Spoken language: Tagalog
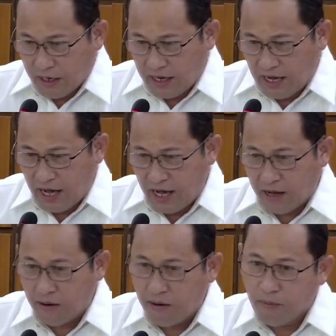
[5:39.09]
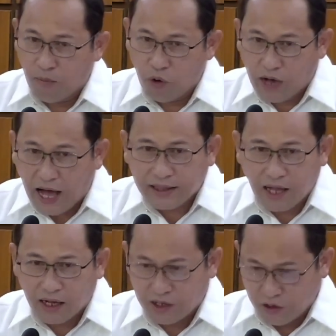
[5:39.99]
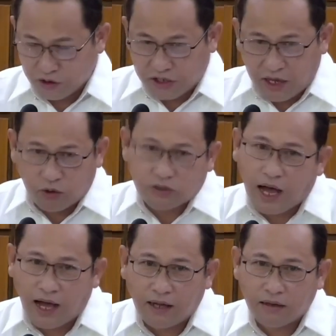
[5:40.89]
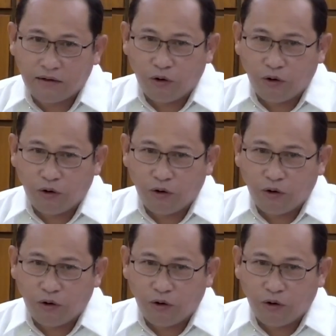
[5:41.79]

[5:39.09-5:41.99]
nga mukata gyud sa yuta,